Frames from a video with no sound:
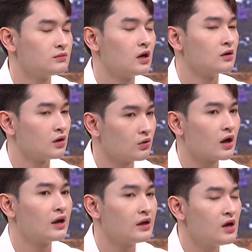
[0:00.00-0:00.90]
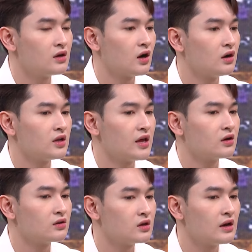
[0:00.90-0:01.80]
ừ ok thôi để
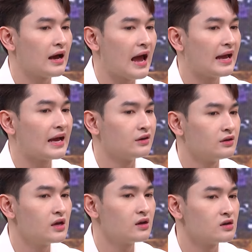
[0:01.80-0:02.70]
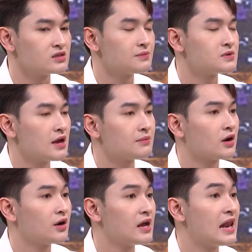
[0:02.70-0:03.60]
coi như là hai ngày nữa đi rồi sắp xếp cho
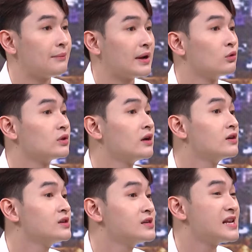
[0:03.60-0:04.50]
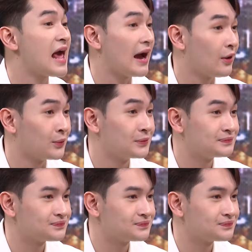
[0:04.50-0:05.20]
nó đi làm ngày đầu tiên coi như thế nào ừ.